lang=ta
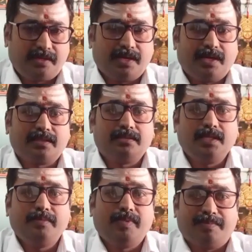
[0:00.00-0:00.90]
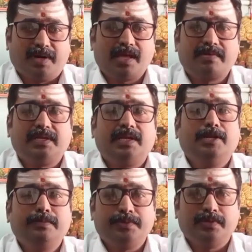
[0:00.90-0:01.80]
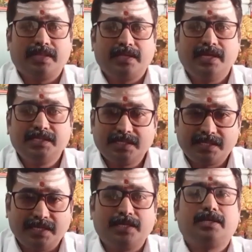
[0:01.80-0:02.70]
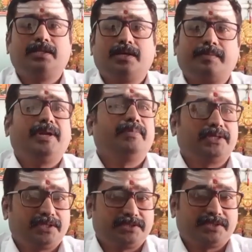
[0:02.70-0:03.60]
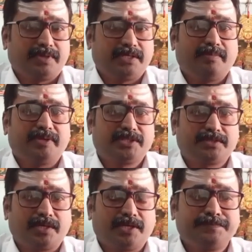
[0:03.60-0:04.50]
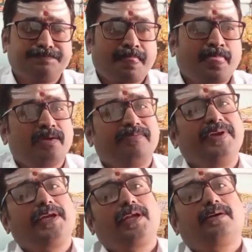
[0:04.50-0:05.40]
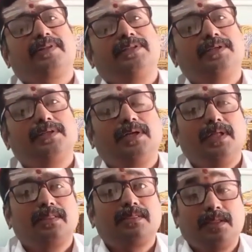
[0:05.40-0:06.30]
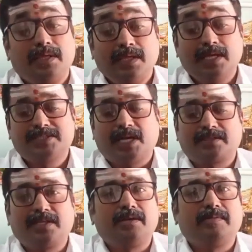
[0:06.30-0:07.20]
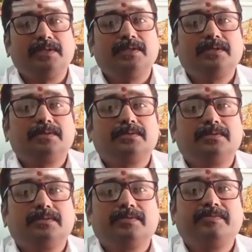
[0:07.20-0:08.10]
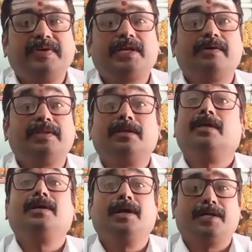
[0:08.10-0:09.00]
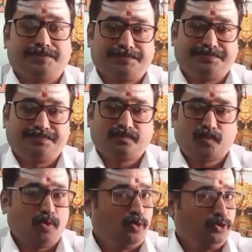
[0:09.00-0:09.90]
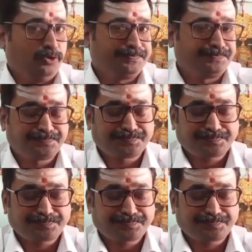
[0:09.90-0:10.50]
வீட்டில் தீபம் அதாவது நெருப்பு அது எரிஞ்சுக்கிட்டே இருக்குது அப்படின்னு பட்ச அந்த பட்சத்தில் வீட்டில் வந்து தீய சக்திகள் வந்து வீட்டில் வந்து நெருங்காது ஒன்று